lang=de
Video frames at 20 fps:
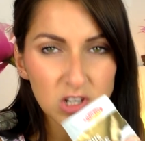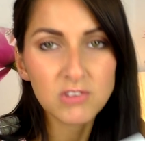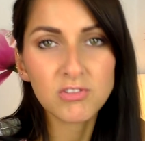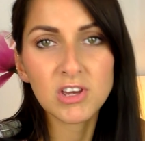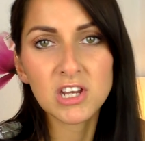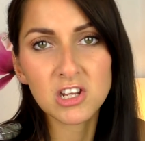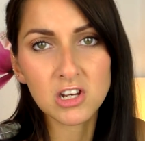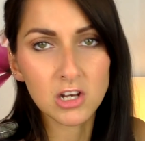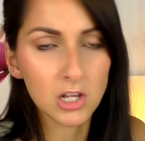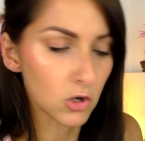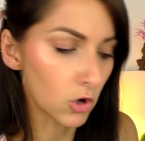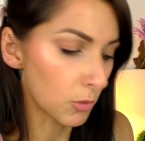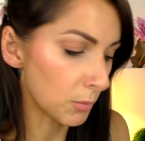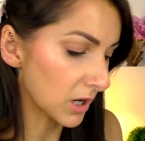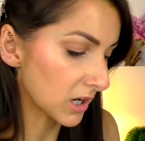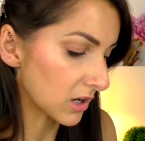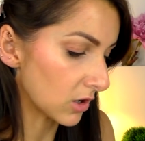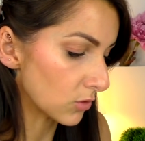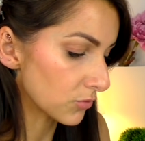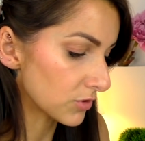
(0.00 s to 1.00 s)
die werde ich nicht
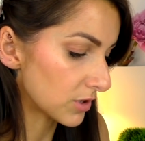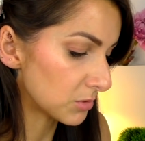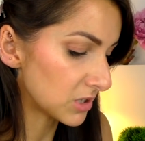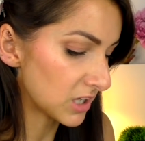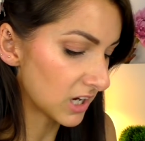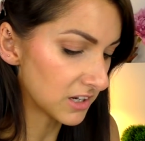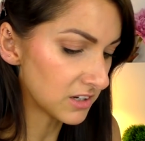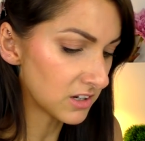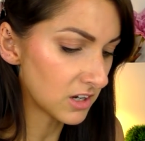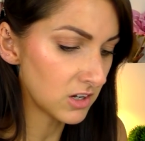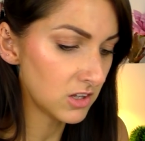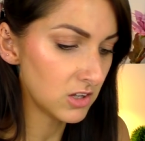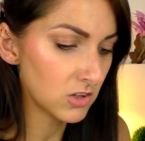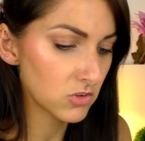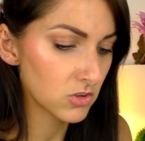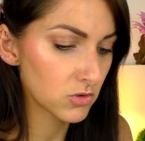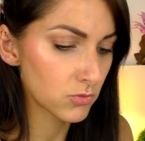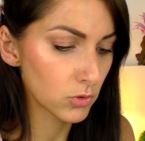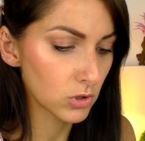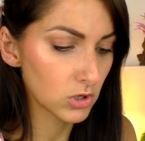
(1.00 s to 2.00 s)
nochmal kaufen, aber die anderen hier
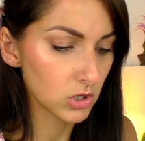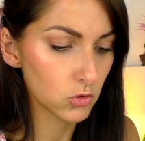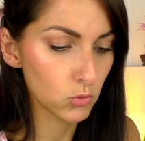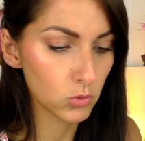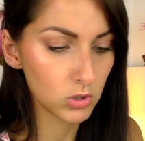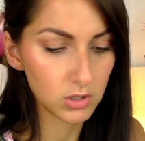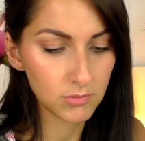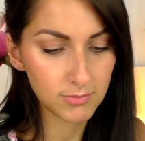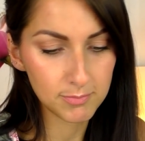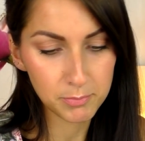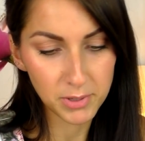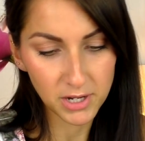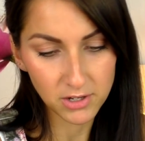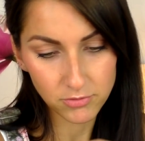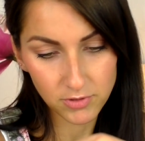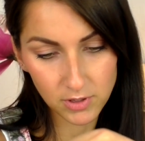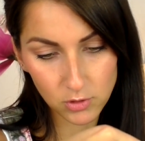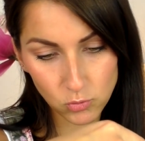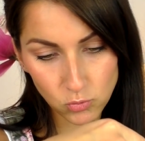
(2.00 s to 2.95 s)
sind wirklich durch die Bank weg